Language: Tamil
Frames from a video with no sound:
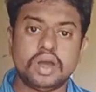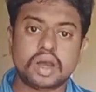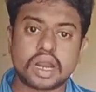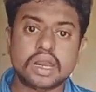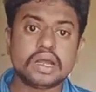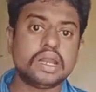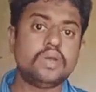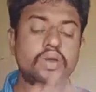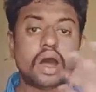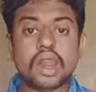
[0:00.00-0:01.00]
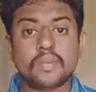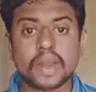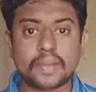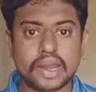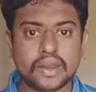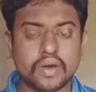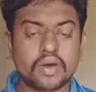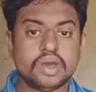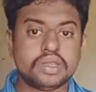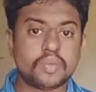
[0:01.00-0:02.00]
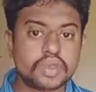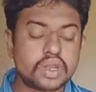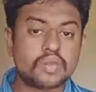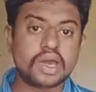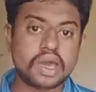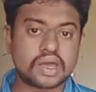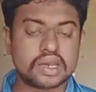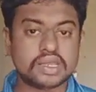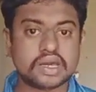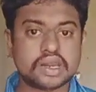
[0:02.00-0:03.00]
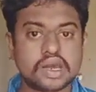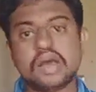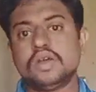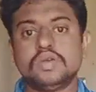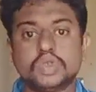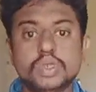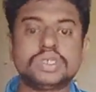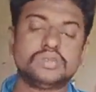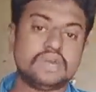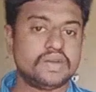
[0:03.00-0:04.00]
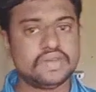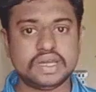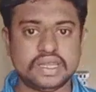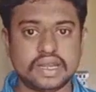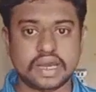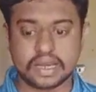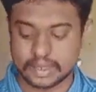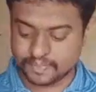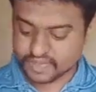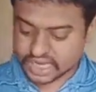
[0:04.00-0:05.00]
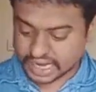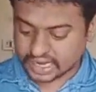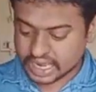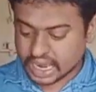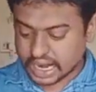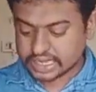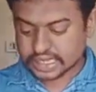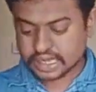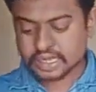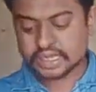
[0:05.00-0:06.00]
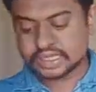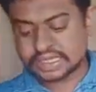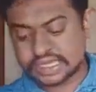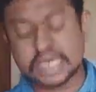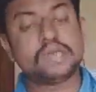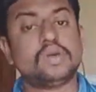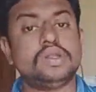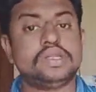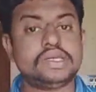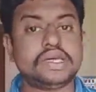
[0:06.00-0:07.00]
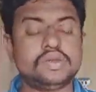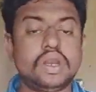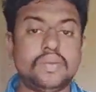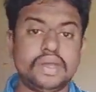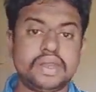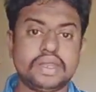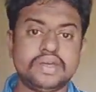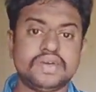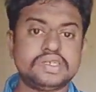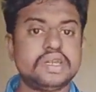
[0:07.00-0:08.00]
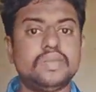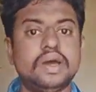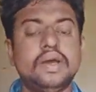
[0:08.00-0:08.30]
கடலுக்கடியில் ஒரு ஆழமான பயணம் இந்த புதினம்லாம் யார் எழுதியிருக்காருன்னா ஜூல்ஸ் வெர்ன் வந்து எழுதியிருக்காரு ரைட் அடுத்தது திசை சொல் திசை சொல் அப்படின்றது ஃபஸ்ட்டு நம்ம